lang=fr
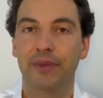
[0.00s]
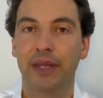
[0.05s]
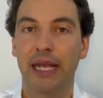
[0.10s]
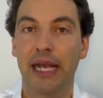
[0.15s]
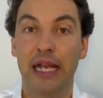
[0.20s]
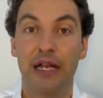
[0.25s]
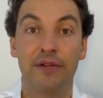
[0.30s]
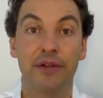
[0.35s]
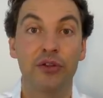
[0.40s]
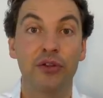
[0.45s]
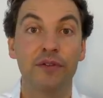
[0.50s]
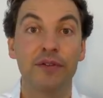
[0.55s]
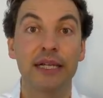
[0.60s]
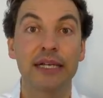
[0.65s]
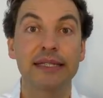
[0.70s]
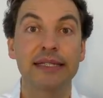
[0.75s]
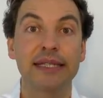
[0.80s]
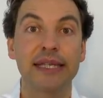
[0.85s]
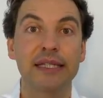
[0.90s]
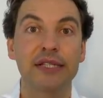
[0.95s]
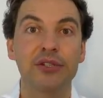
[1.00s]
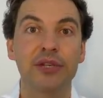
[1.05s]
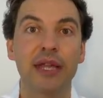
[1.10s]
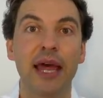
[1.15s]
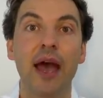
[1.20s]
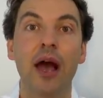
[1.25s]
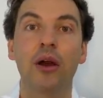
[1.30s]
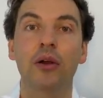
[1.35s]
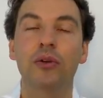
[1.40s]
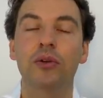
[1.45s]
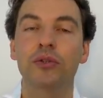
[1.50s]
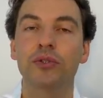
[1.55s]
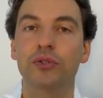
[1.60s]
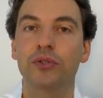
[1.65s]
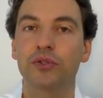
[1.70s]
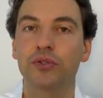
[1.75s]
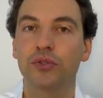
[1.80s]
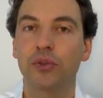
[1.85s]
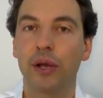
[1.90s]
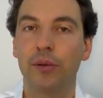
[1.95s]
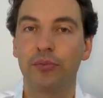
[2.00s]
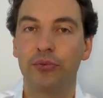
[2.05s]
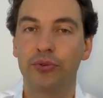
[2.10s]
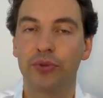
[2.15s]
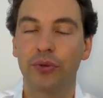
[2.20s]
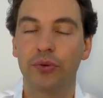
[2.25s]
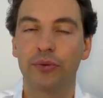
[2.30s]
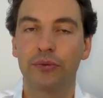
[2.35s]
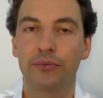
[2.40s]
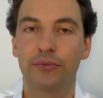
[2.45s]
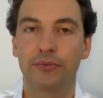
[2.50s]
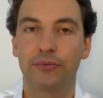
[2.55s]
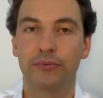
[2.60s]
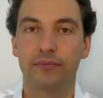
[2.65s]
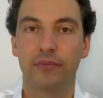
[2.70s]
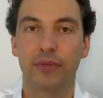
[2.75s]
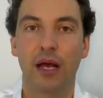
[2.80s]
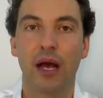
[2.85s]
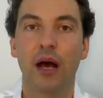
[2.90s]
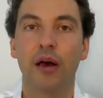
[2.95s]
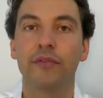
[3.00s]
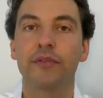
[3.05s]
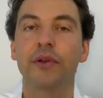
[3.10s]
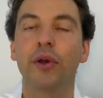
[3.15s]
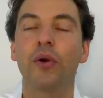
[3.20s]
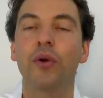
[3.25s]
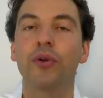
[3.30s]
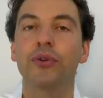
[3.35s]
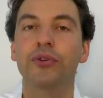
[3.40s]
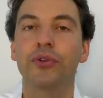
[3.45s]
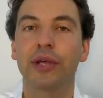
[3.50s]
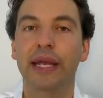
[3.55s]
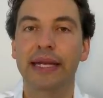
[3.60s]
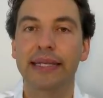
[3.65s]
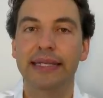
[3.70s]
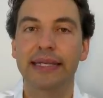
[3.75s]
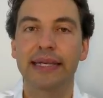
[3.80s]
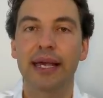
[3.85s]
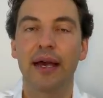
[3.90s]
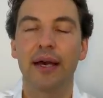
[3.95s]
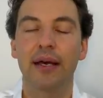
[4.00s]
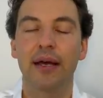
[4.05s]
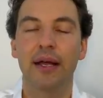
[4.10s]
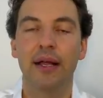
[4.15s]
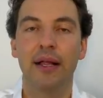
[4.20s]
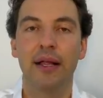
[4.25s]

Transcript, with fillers: Elle va devenir stationnaire en conjonction à Pluton, à environ un degré d'écart,